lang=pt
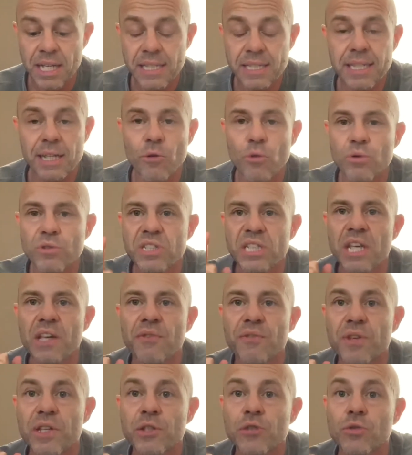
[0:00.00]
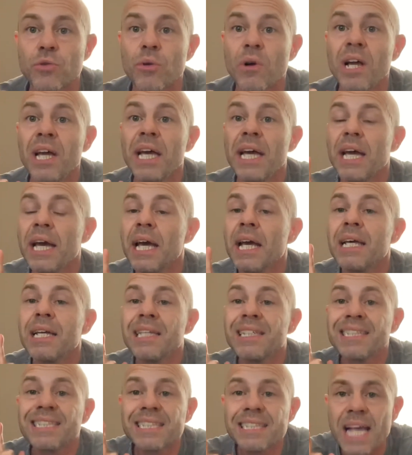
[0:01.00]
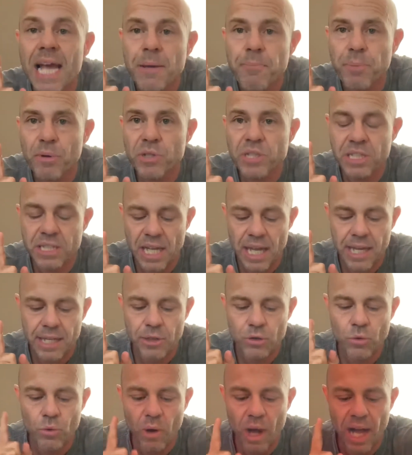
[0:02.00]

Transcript: Segundo serviço, 100%